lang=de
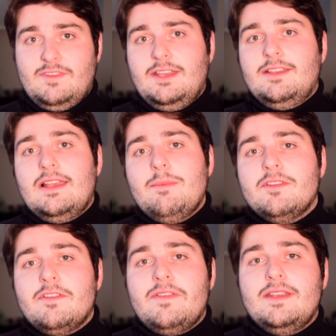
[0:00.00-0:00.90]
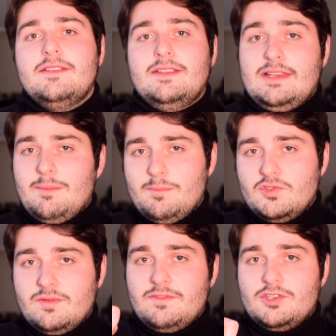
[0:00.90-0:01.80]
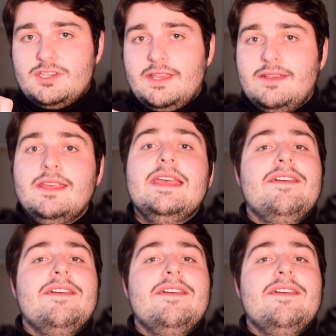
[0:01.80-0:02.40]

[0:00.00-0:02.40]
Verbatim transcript: Wenn ihr eine Lampe verwendet, den Lampenschirm verstellen.